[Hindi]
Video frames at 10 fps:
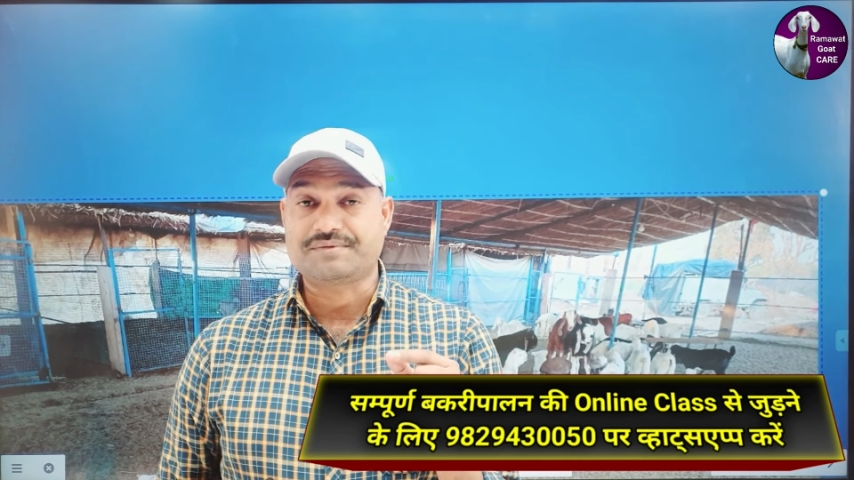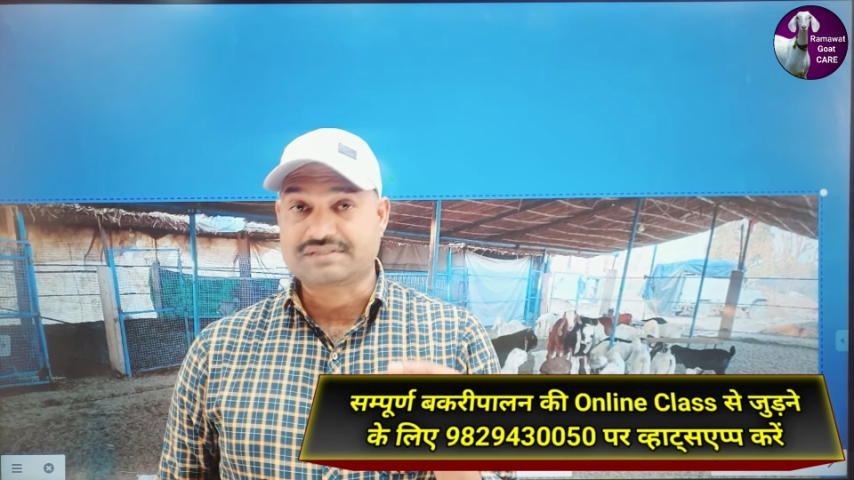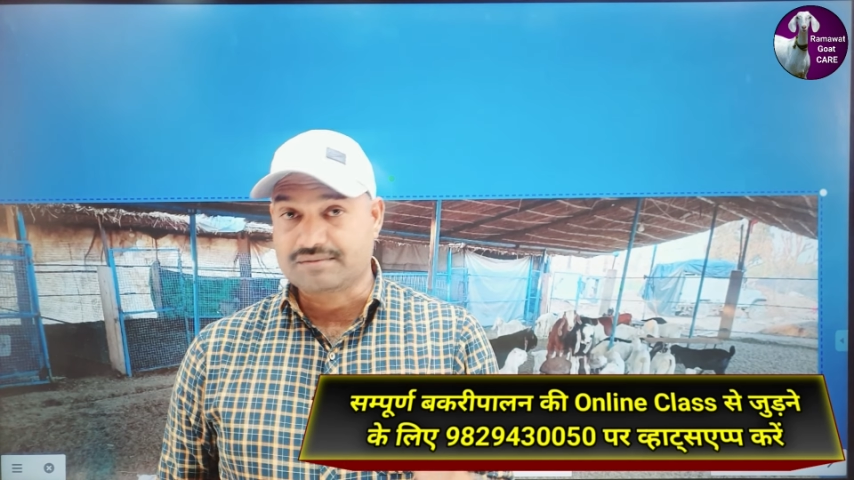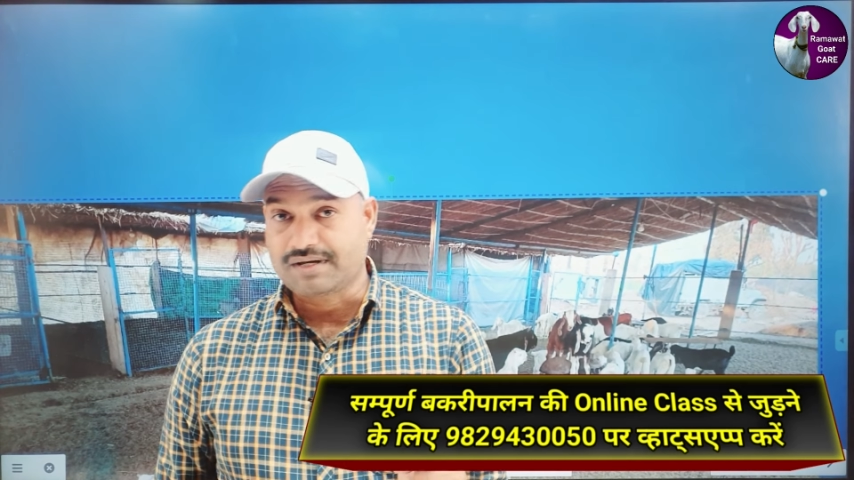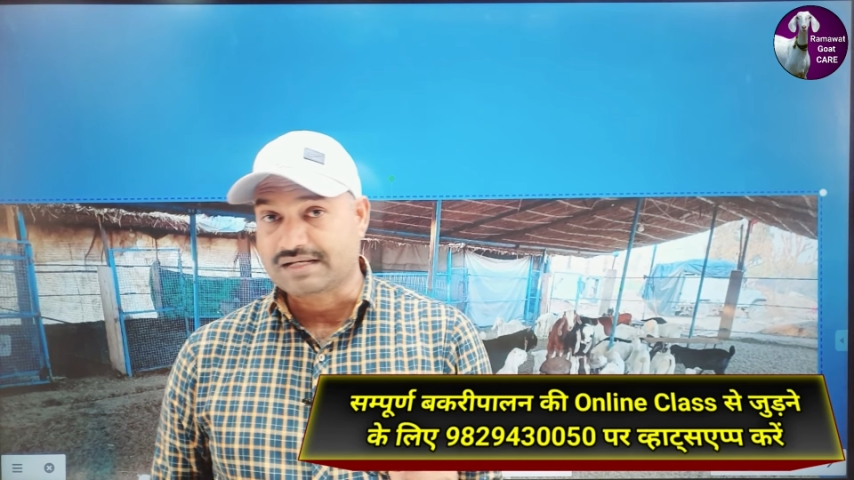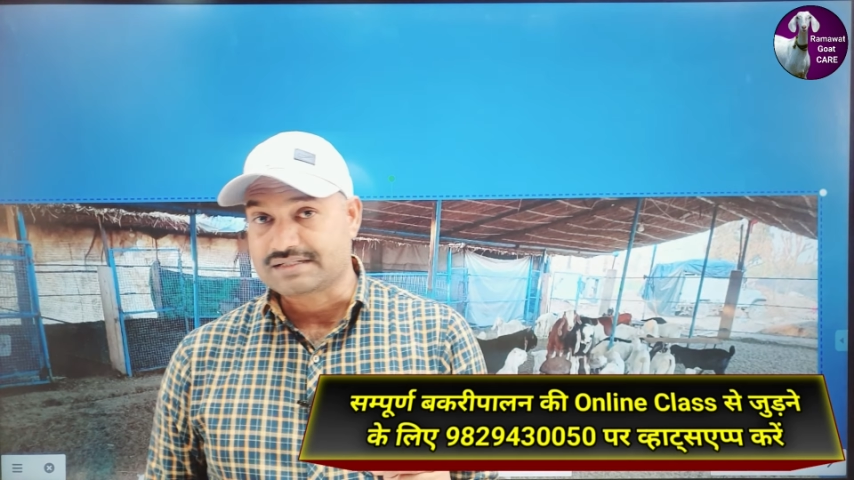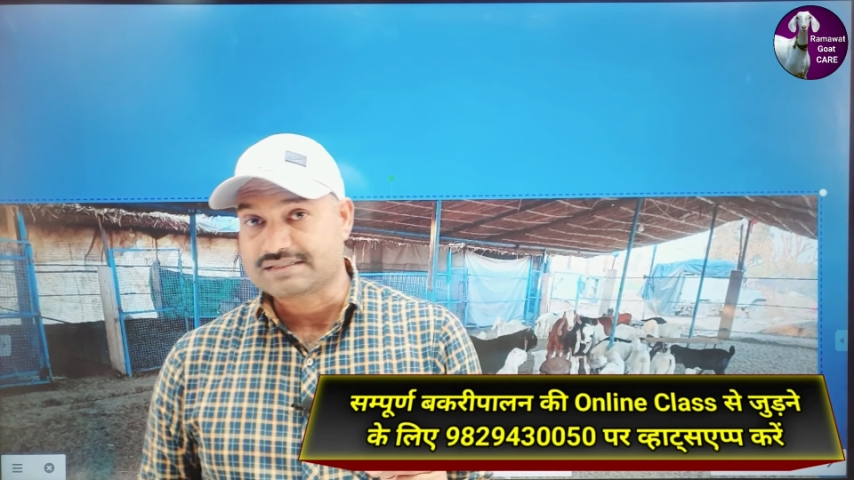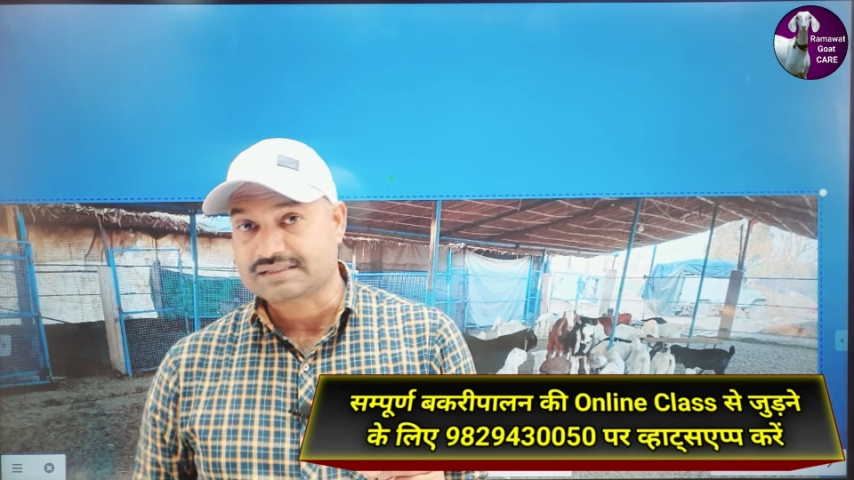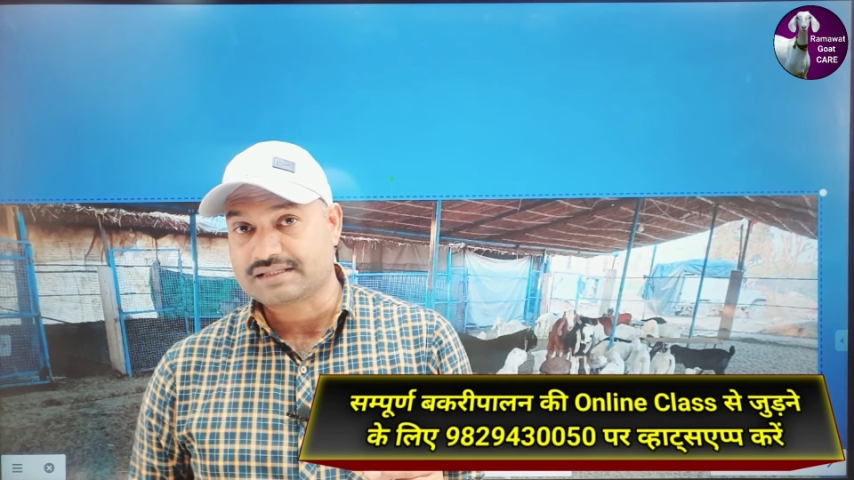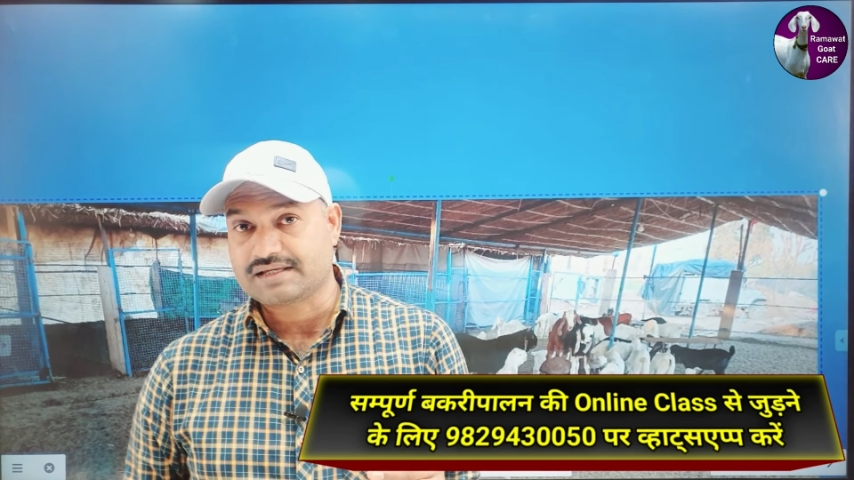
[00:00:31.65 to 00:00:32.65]
आप इस्तेमाल कर
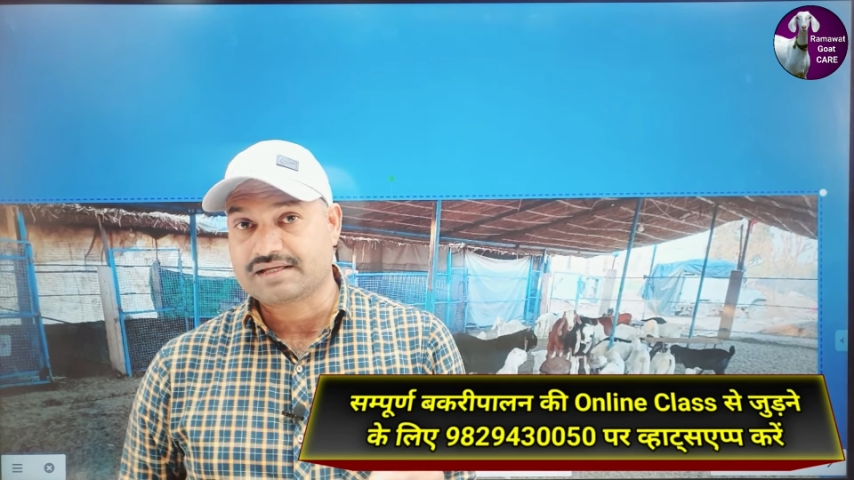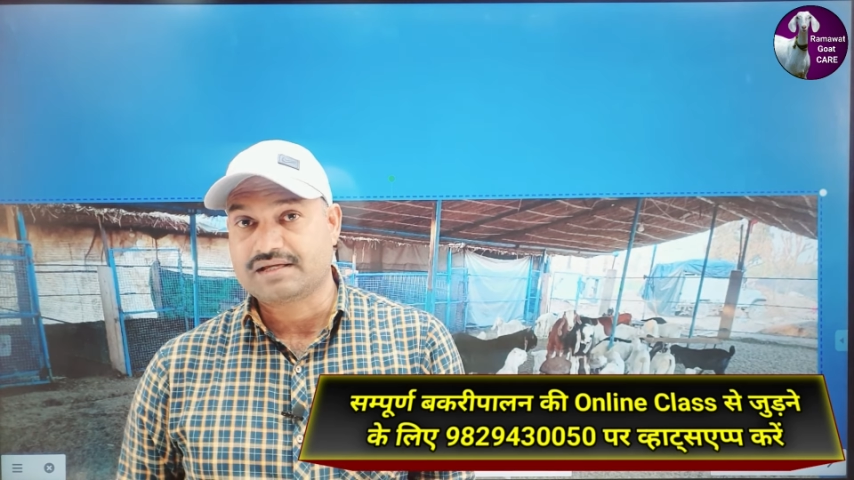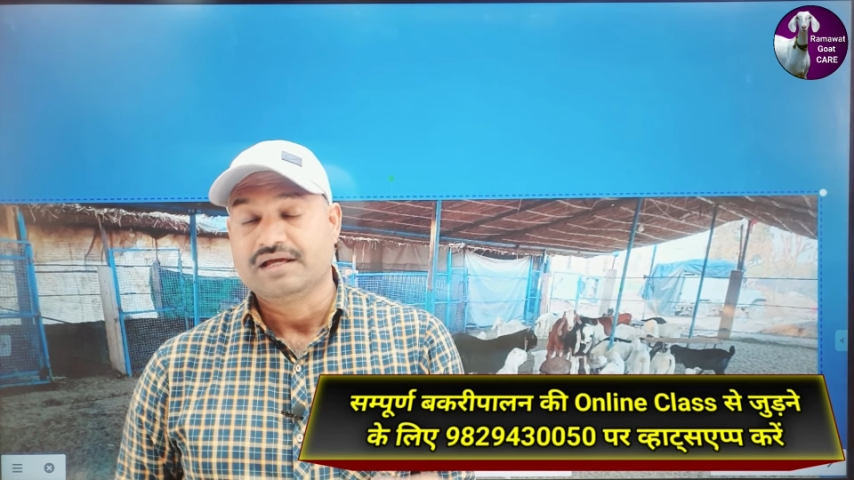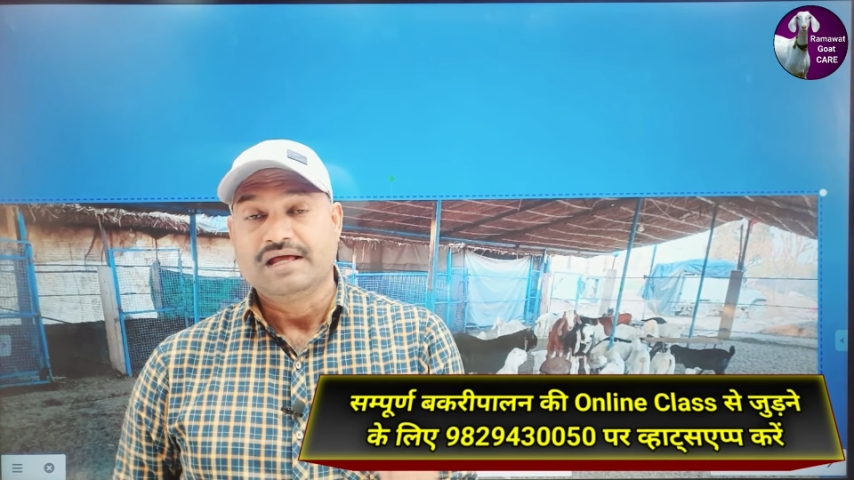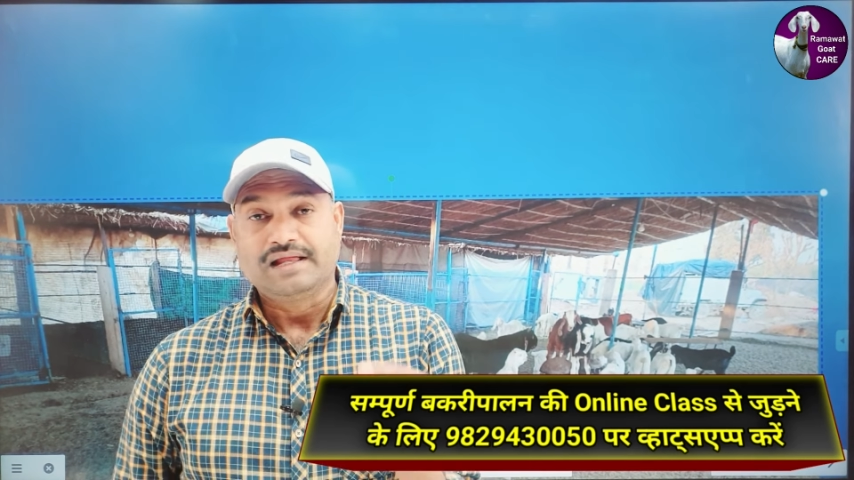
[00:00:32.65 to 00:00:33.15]
सकते हैं